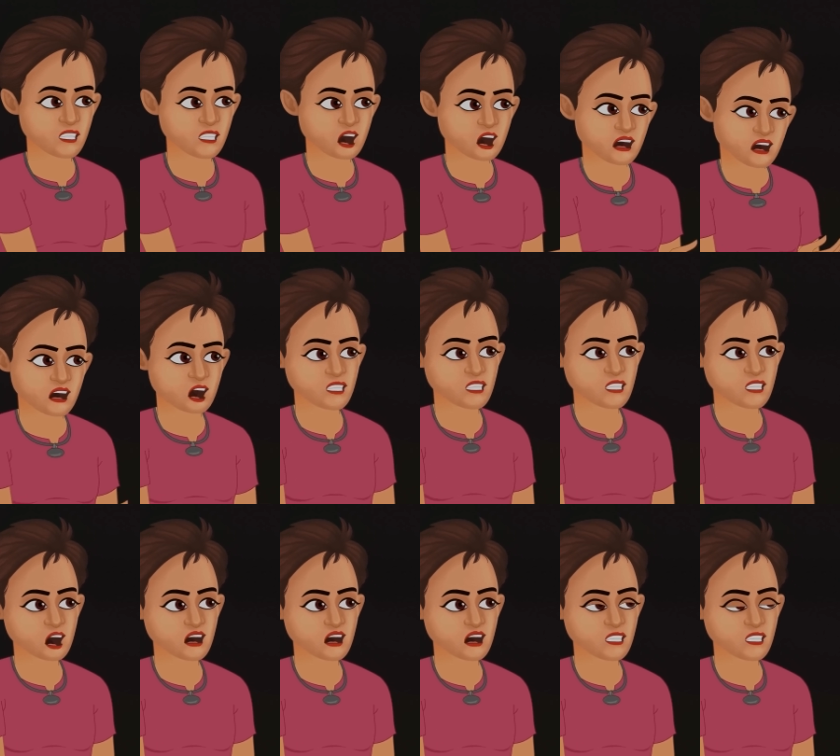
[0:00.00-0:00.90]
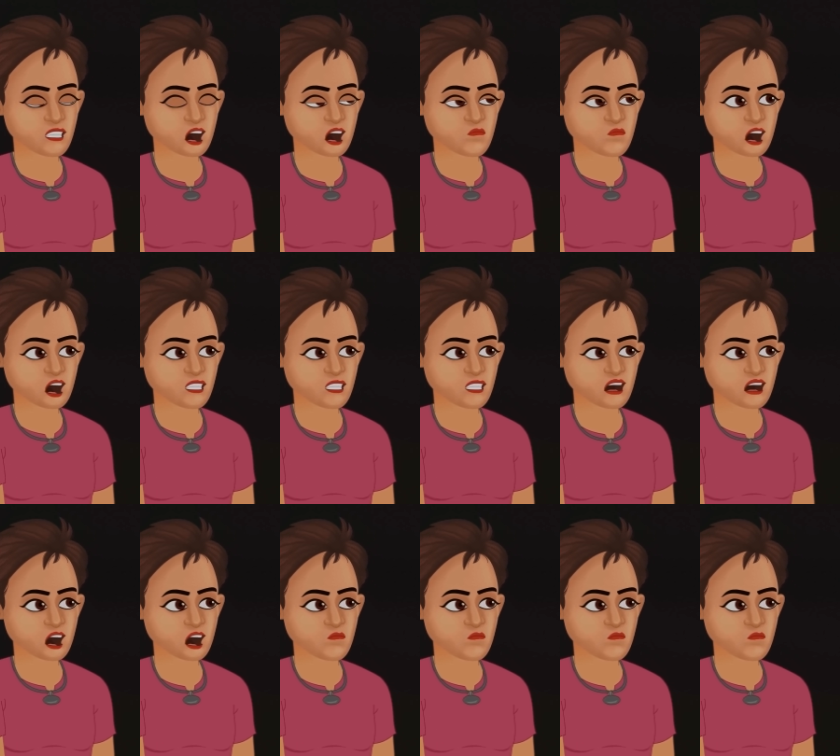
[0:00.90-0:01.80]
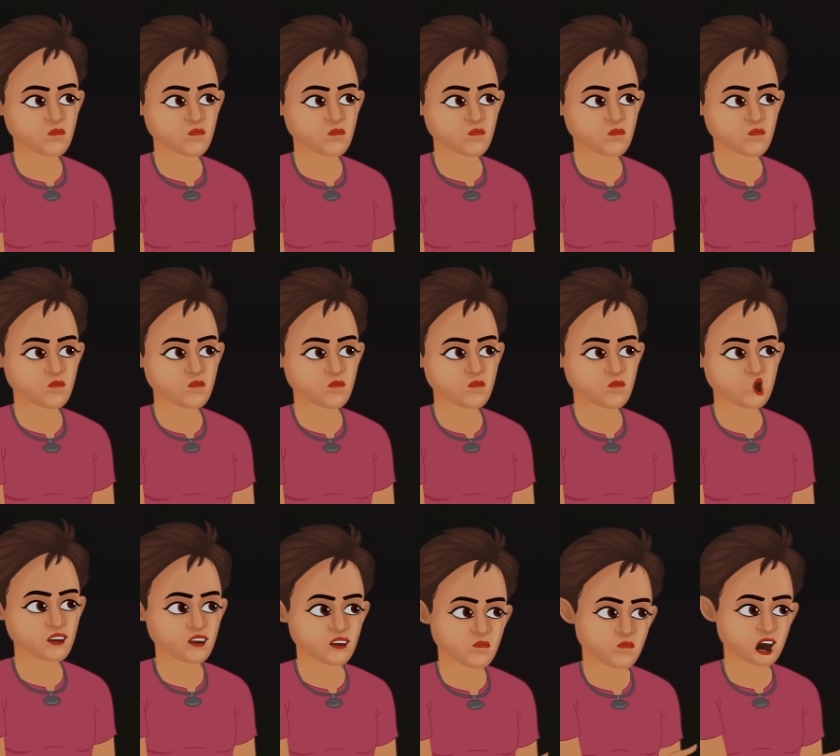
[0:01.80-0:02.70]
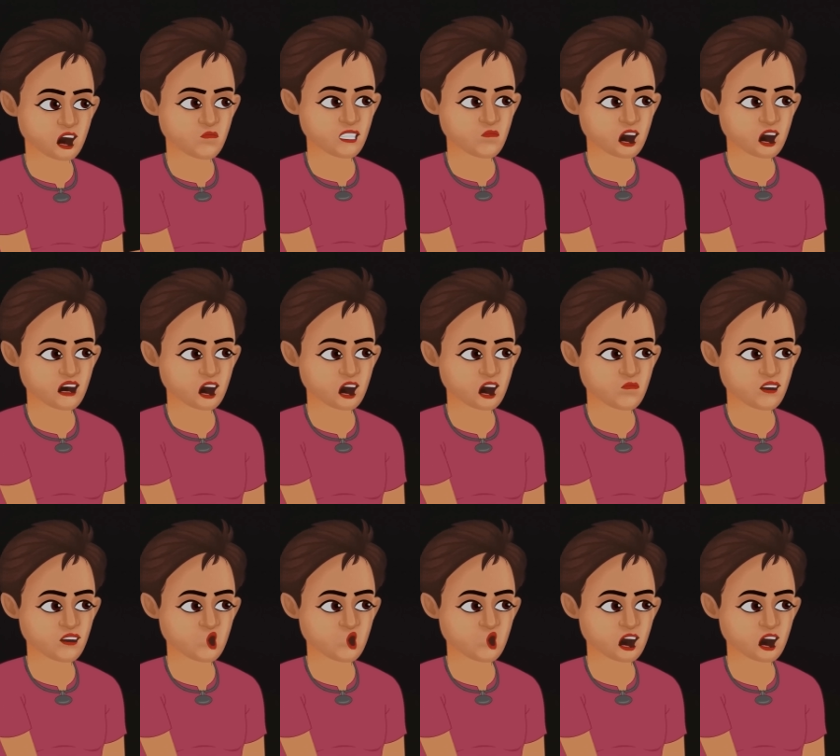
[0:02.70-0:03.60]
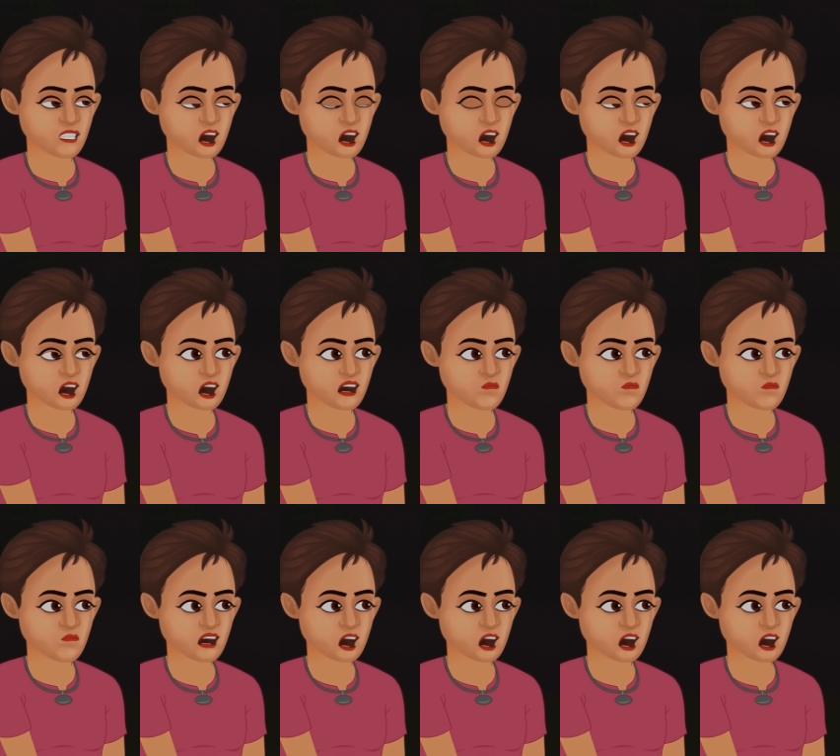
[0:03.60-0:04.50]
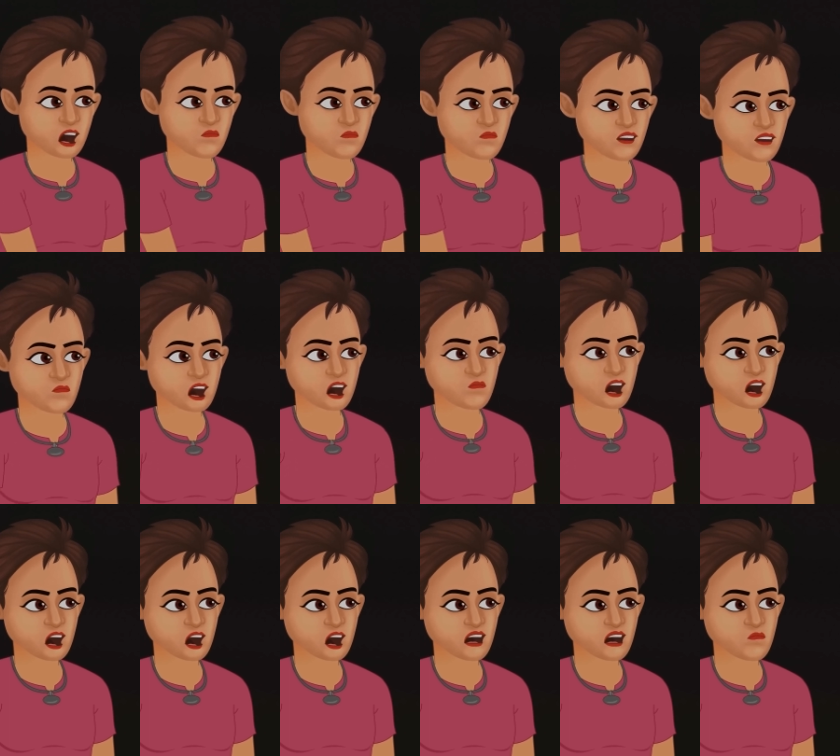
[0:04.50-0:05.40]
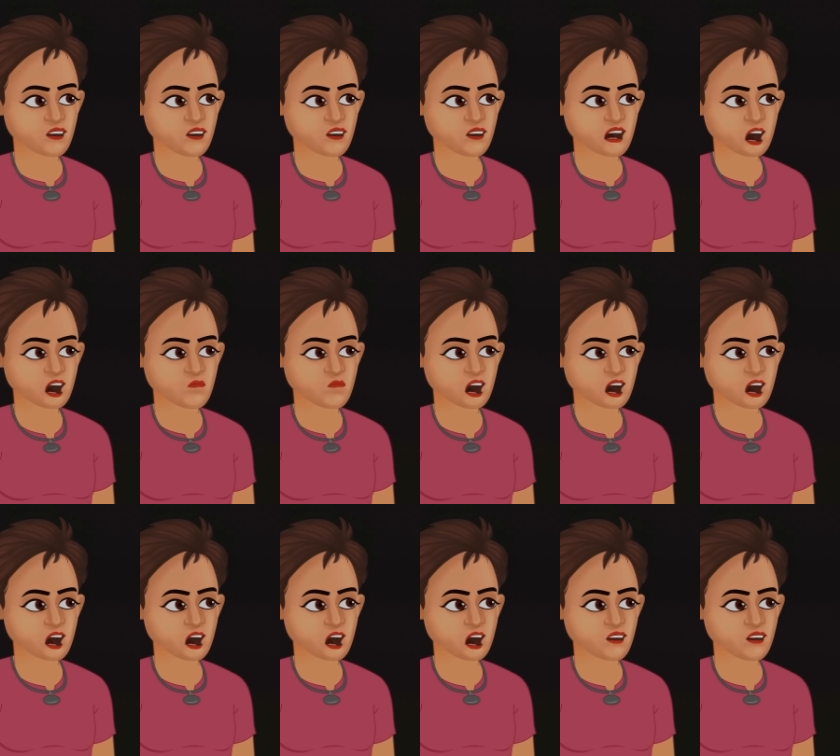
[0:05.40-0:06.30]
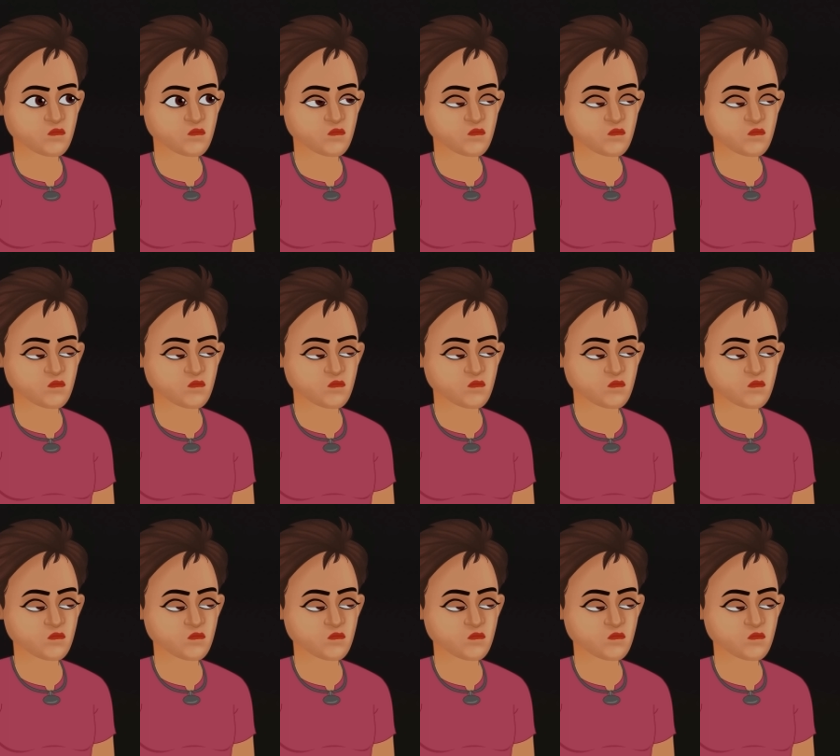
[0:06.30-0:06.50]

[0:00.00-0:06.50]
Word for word: सिर्फ तुम्हें ही अपनी जान प्यारी है क्या मैं तो नीचे जाते ही मर जाऊंगा मुझे तो ब्लड प्रेशर की समस्या है